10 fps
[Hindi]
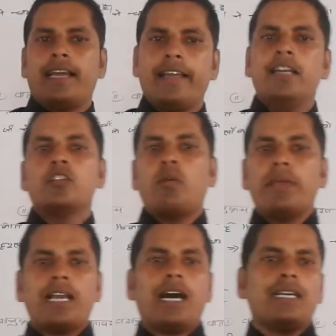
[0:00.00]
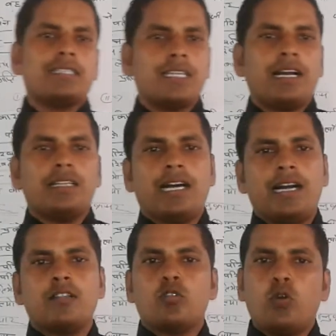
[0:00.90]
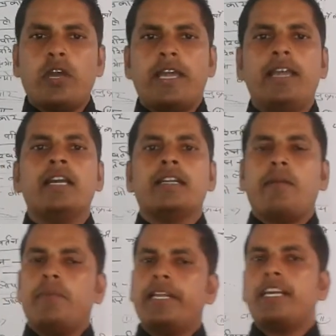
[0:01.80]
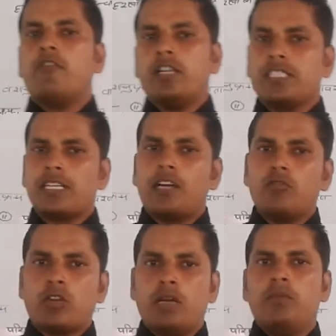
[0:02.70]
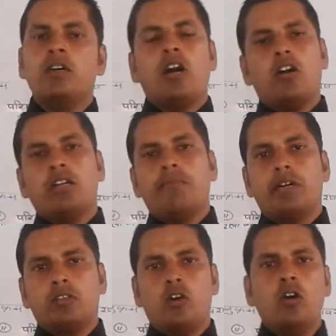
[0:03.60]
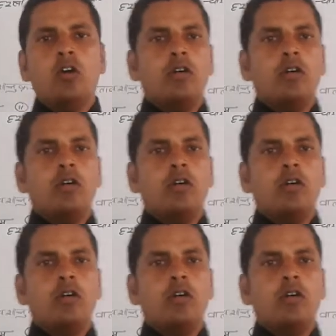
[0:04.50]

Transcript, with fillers: क्या हैं तो विकास के आधार दो हैं नंबर एक वंशानुक्रम और नंबर दो